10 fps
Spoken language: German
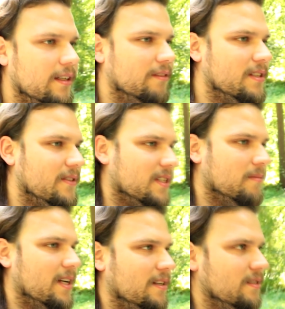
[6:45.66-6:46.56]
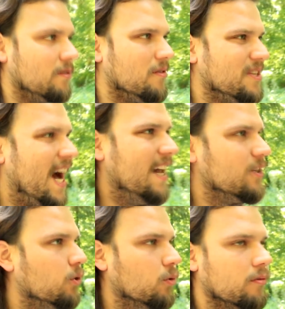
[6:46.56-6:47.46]
Ihr wisst, was ich meine, diese
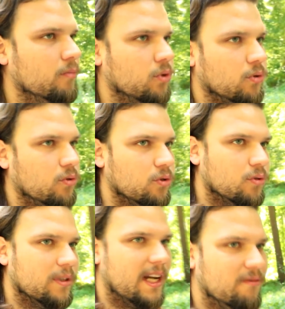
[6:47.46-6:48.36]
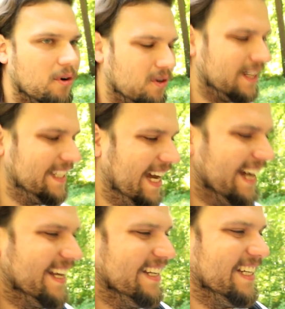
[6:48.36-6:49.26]
total toten Monokulturen, ja, wo auch
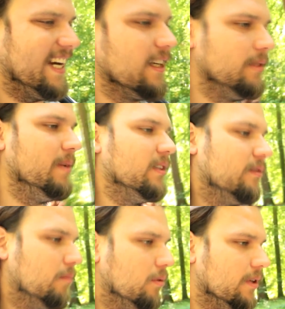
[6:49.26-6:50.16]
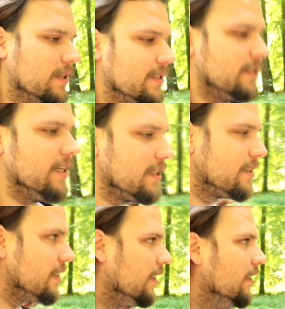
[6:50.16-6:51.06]
gar keine Ranke mehr auf dem Boden ist,
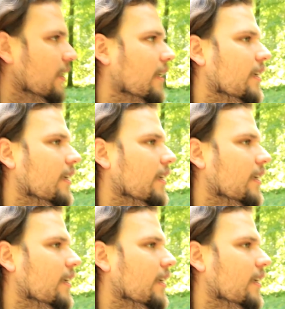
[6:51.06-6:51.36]
nichts, ja,